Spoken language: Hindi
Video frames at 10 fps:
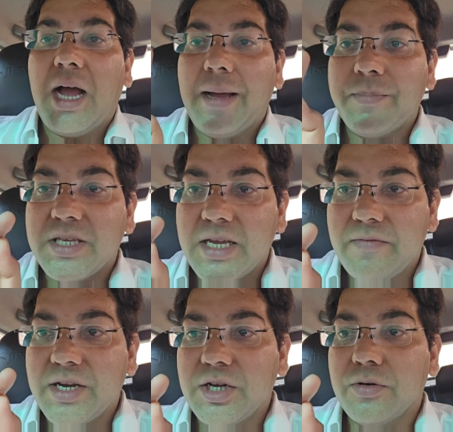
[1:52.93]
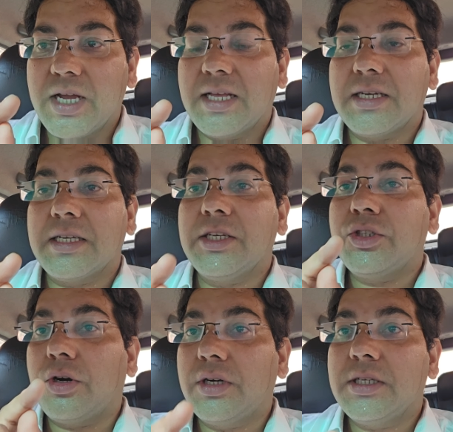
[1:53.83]
आप ये वीडियो याद रखिए
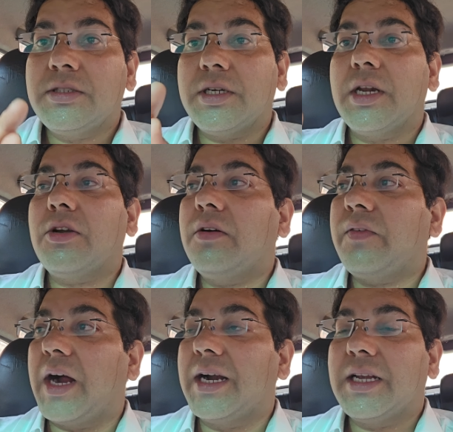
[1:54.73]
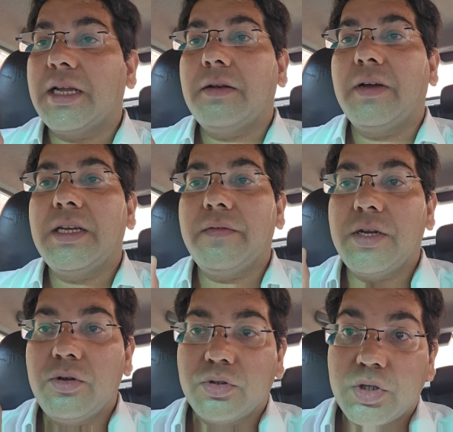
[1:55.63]
शॉर्टेस्ट ट्रिक ऑफ आर्टिकल वाली
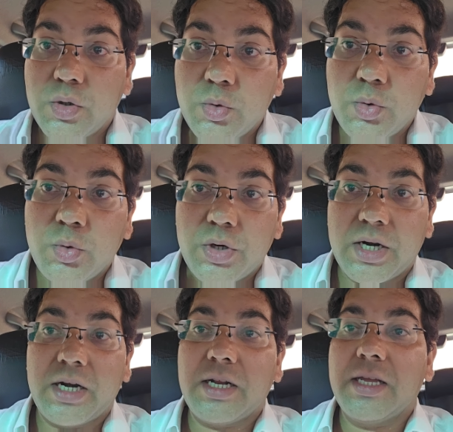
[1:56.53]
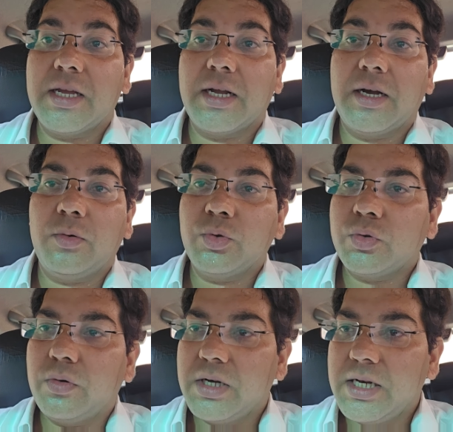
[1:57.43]
वीडियो जरूर रटिएगा
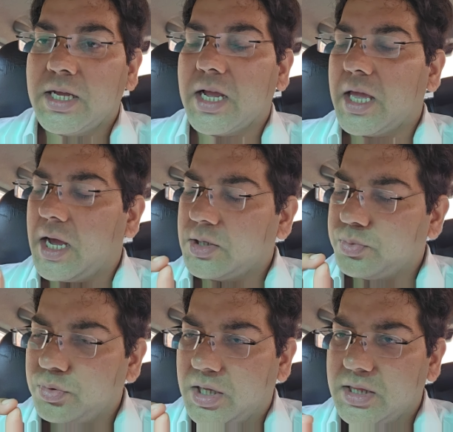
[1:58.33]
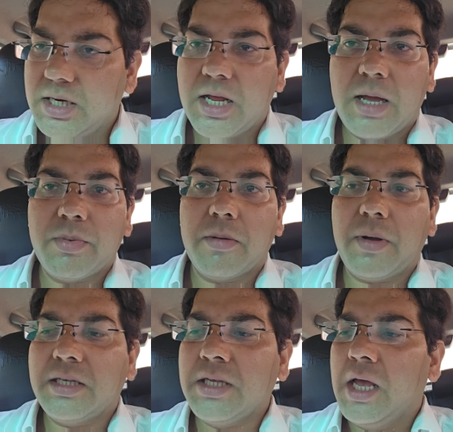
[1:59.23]
उसको लिख के आज पूरा दिन है आपके
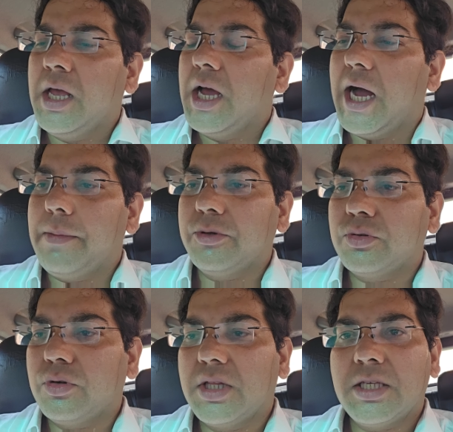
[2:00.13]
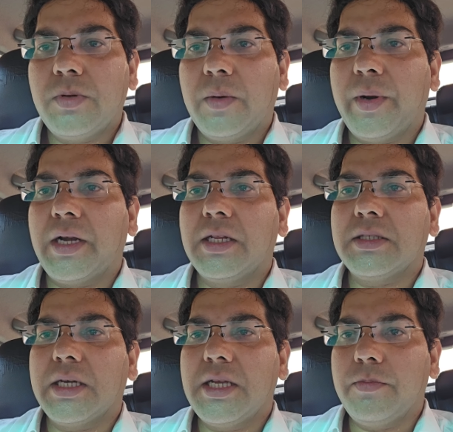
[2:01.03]
पास आप उसको दस बार प्रैक्टिस
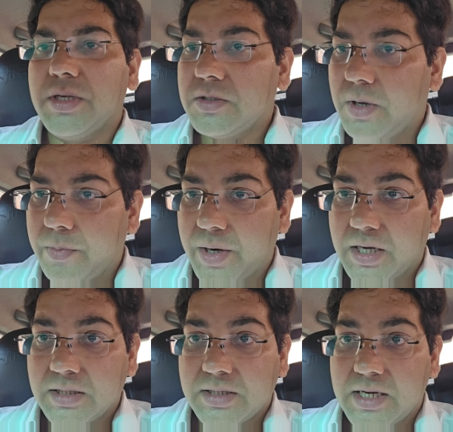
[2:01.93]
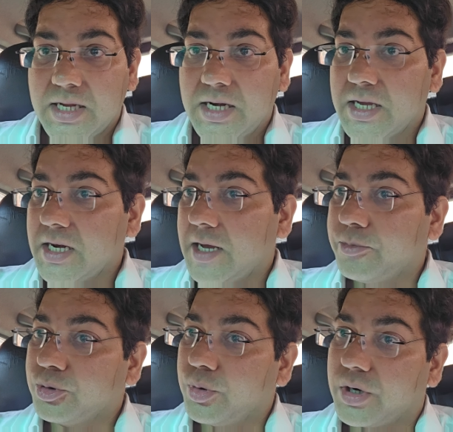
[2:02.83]
करिए बीस बार प्रैक्टिस करिए लेकिन आप
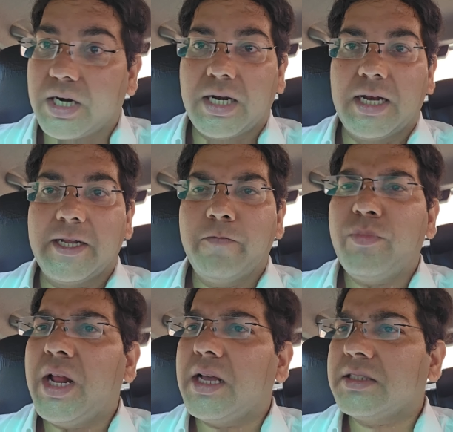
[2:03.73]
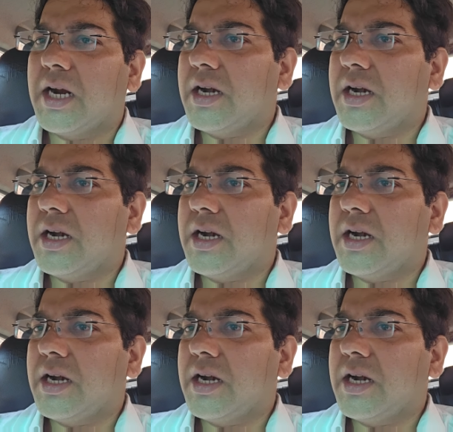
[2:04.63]
उसको रट डालिए बड़ा आसान